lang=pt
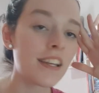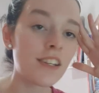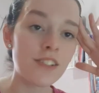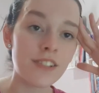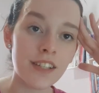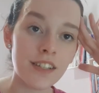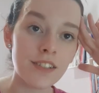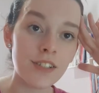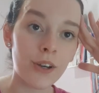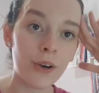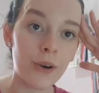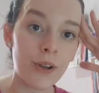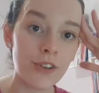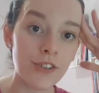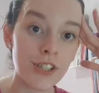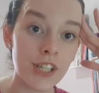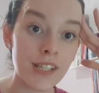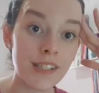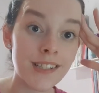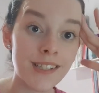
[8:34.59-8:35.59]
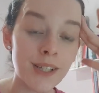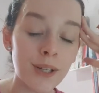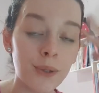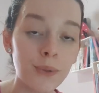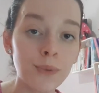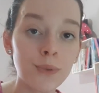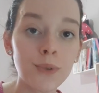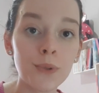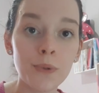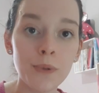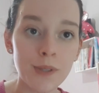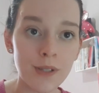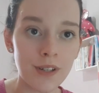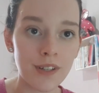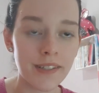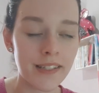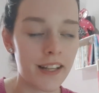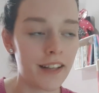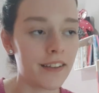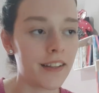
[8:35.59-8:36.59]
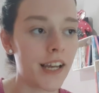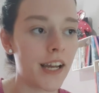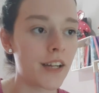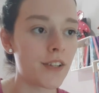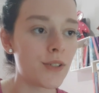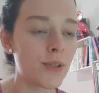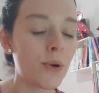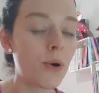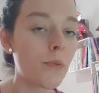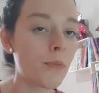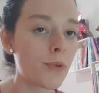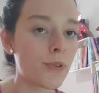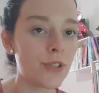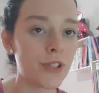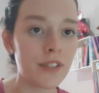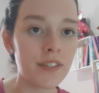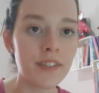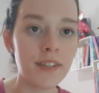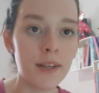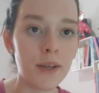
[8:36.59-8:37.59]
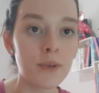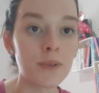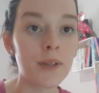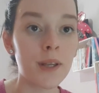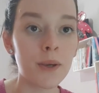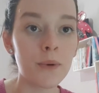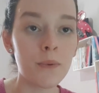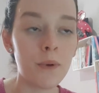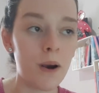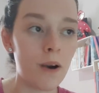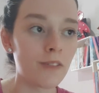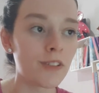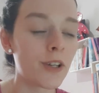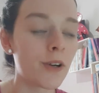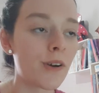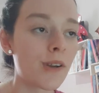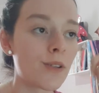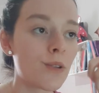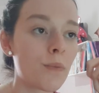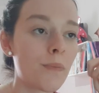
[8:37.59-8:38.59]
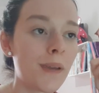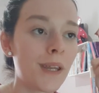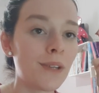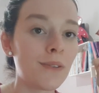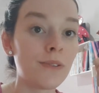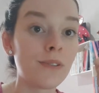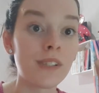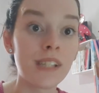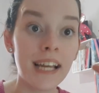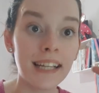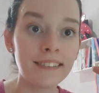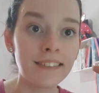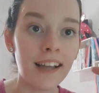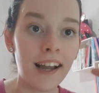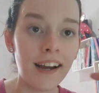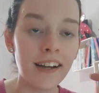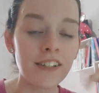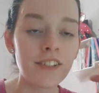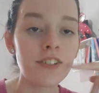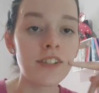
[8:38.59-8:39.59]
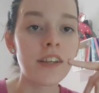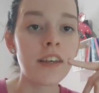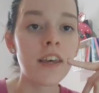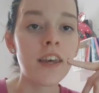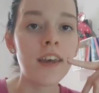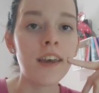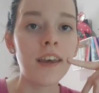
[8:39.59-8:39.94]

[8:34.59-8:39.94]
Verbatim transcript: Gente, agora já são duas horas da tarde, como eu disse, eu tenho aula agora no período da tarde.